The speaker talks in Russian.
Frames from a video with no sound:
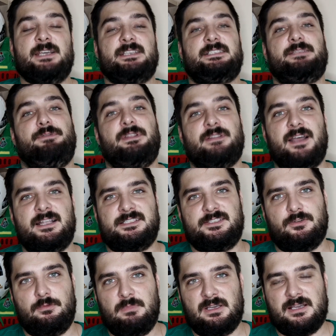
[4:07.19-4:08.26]
с
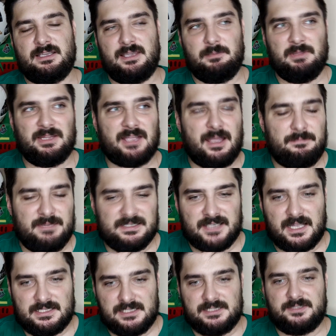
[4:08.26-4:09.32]
финансовыми какими-то
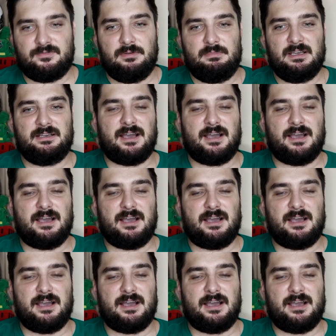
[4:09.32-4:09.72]
обязательствами.